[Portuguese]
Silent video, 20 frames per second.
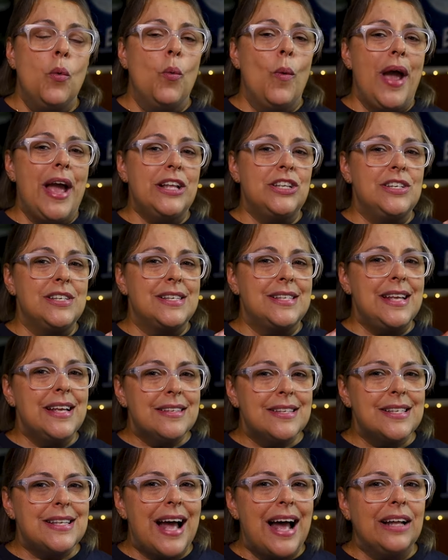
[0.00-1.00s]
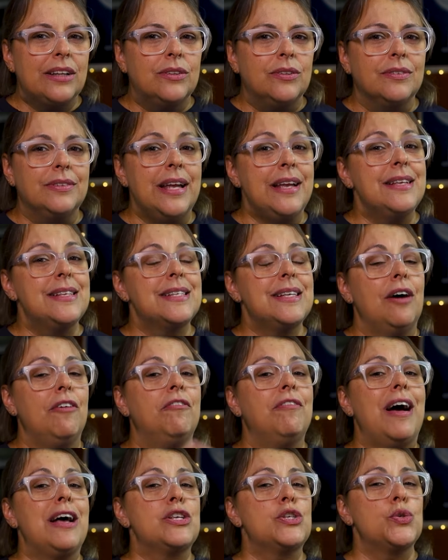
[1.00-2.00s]
Um Ed sensato tem que
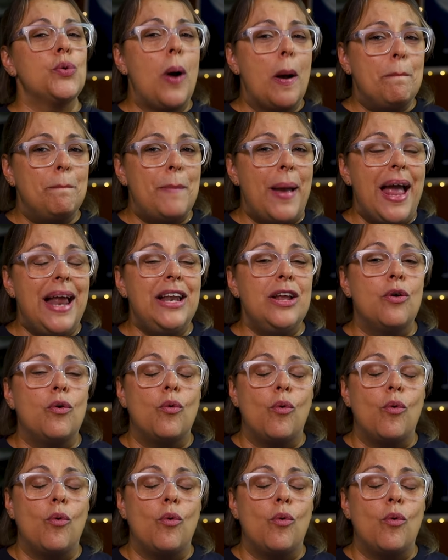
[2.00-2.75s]
salvar sua pele